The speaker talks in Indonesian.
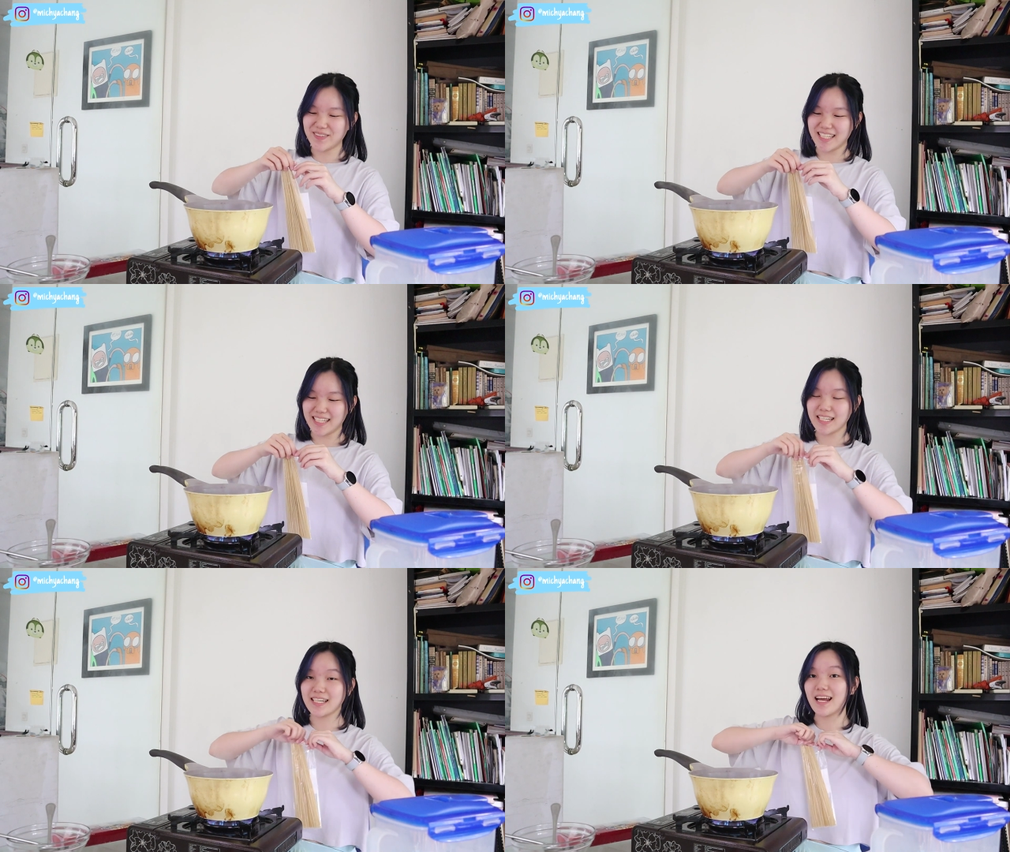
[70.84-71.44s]
udah
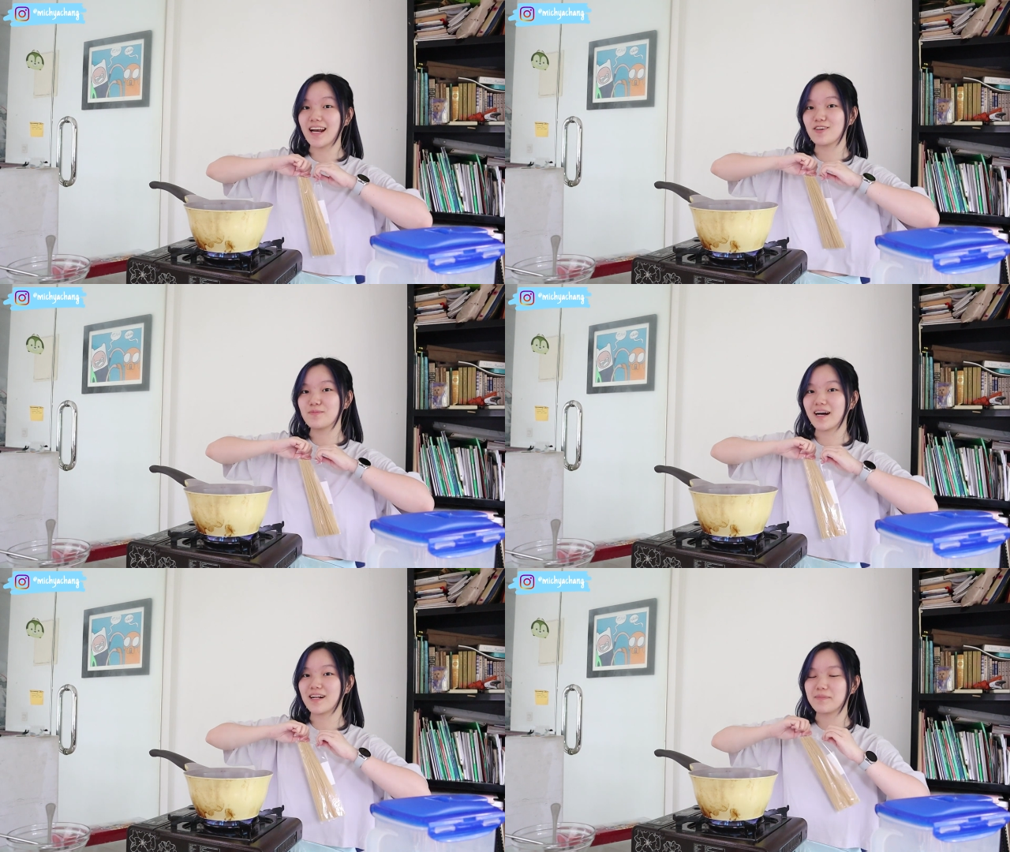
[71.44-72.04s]
mendidih dan aku
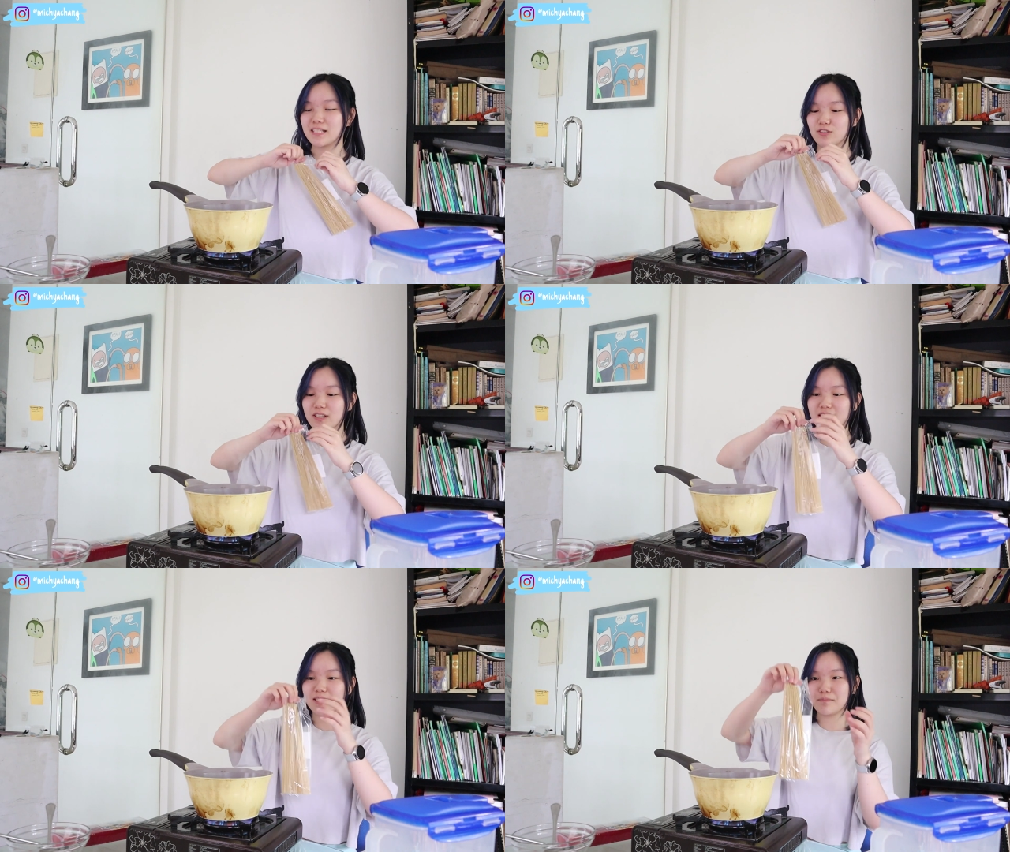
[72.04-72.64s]
bakal
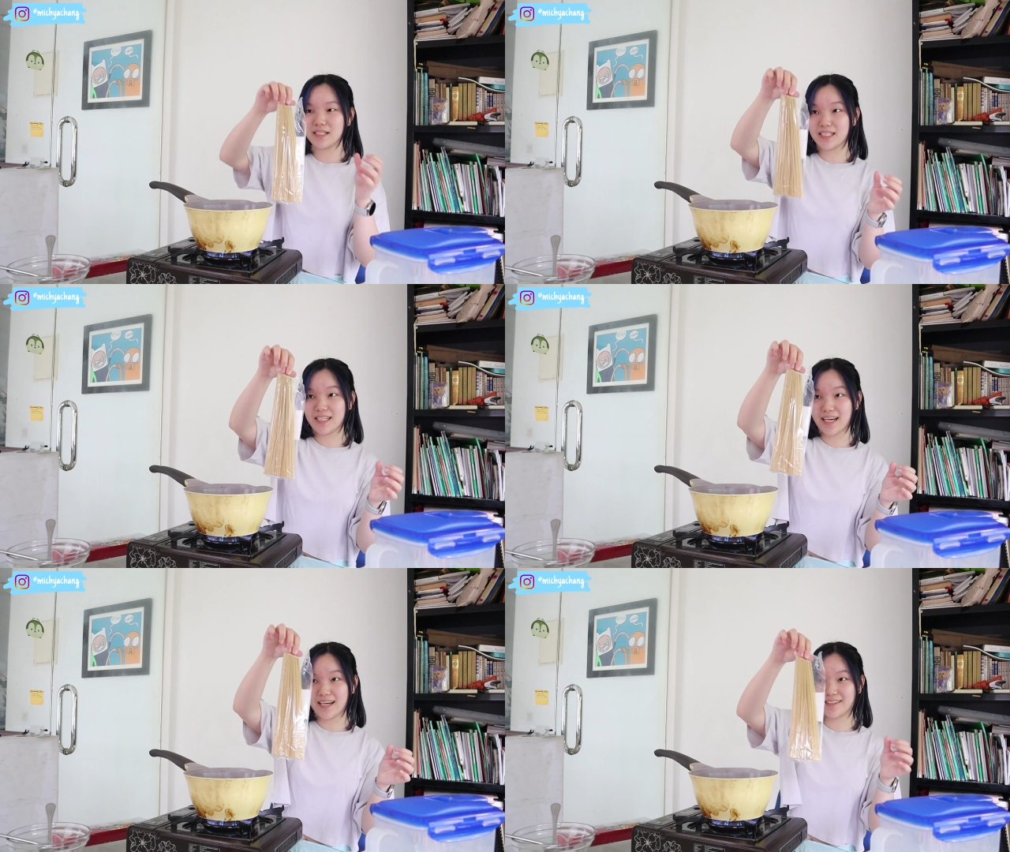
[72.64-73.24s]
masukin
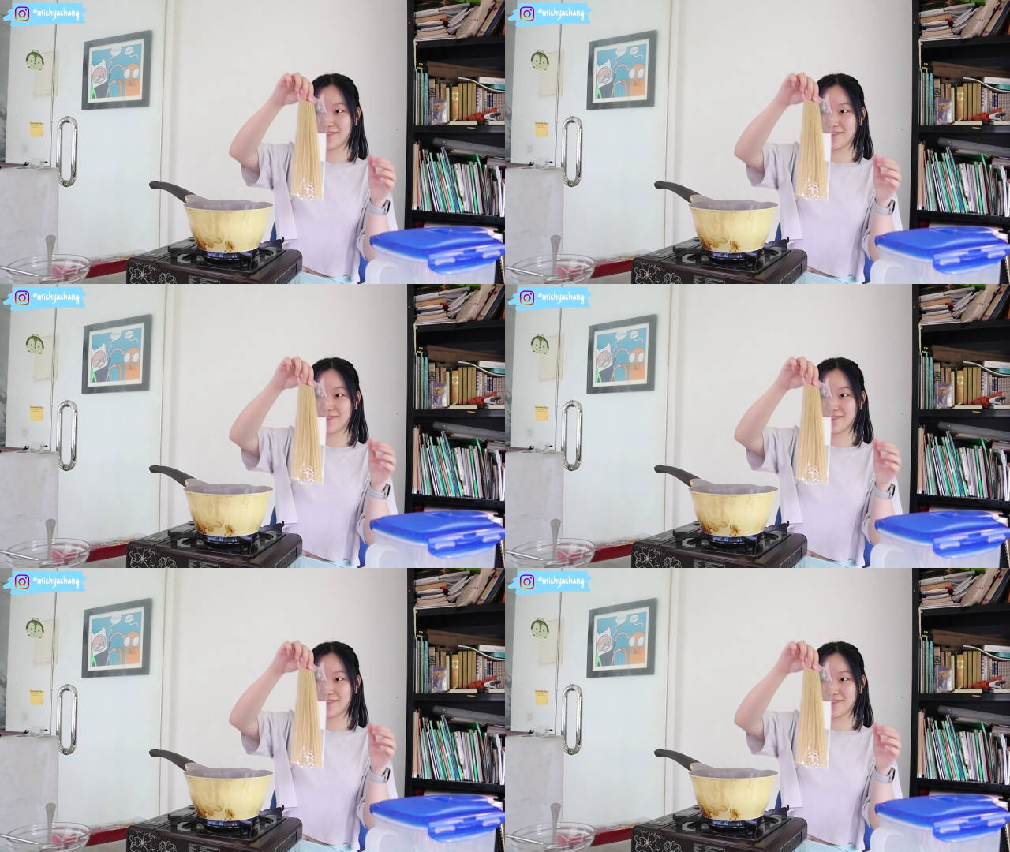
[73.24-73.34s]
mie-nya.